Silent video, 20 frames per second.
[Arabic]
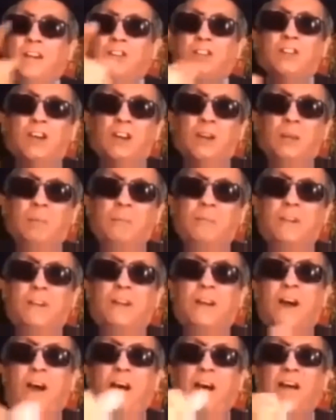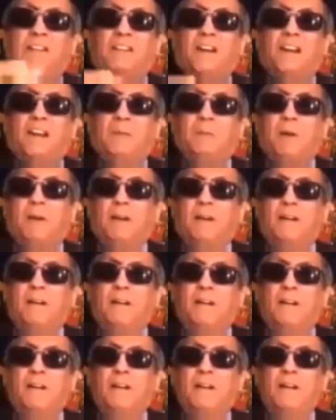احترمني احترمك
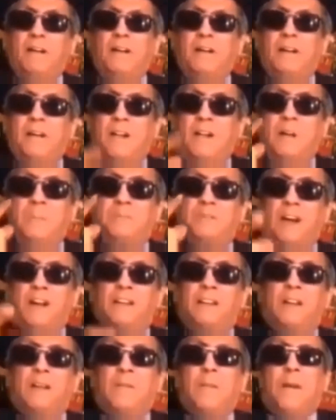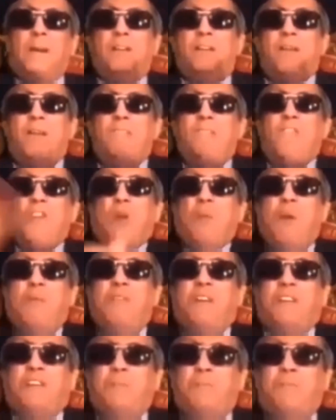ان لم تحترمين مش
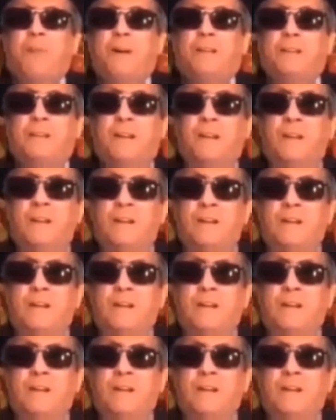فيك سبان